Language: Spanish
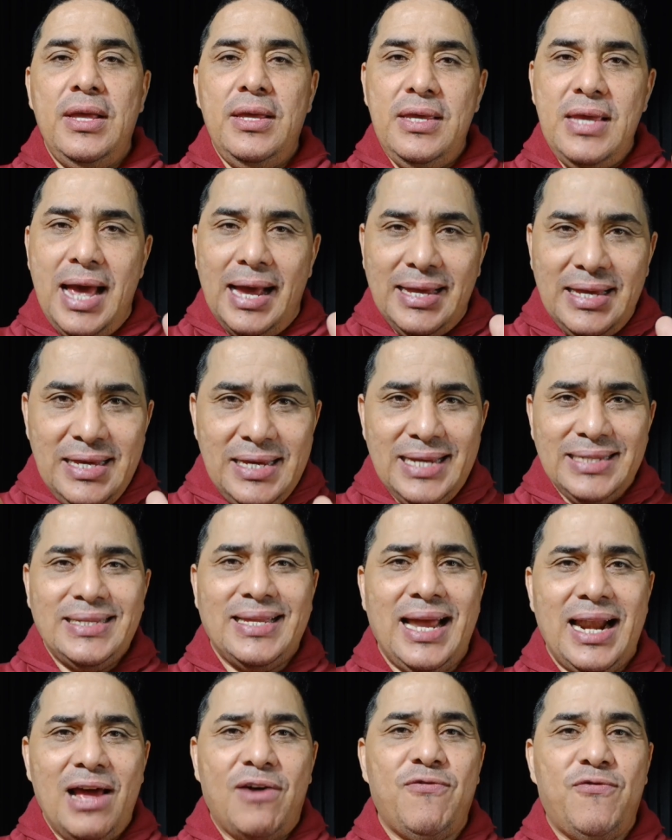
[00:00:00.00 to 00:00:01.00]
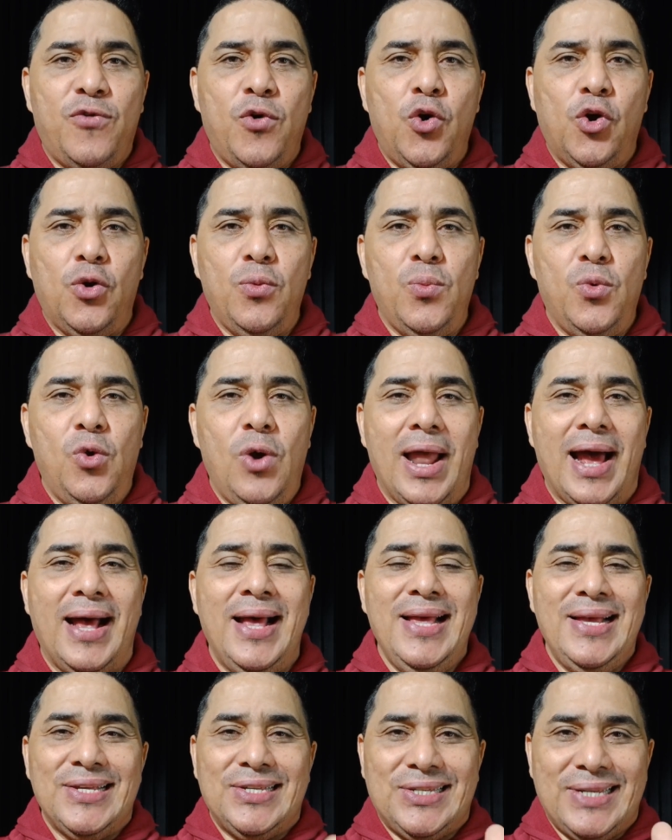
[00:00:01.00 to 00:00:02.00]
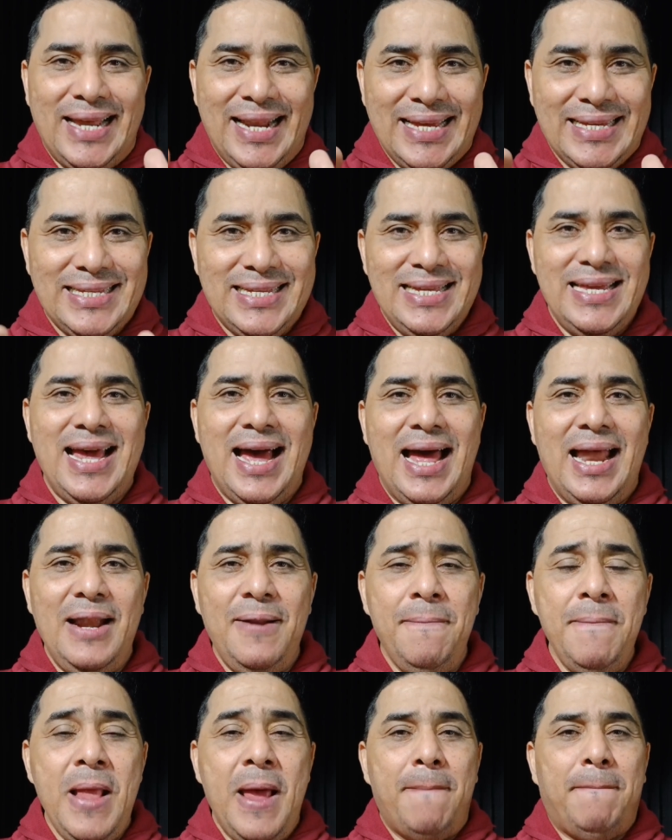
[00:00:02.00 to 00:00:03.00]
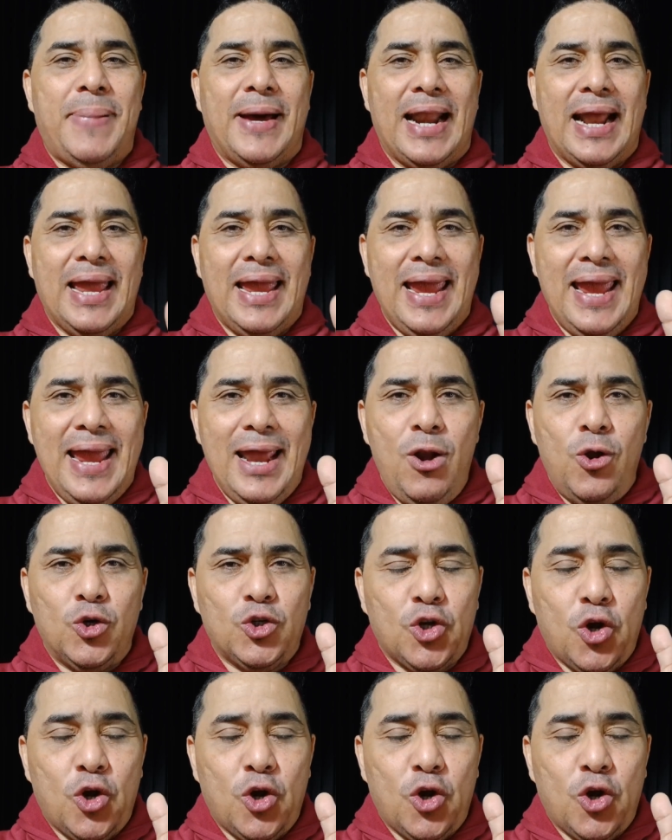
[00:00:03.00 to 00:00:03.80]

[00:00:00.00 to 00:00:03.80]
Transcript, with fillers: y aquí está la fórmula celestial para que los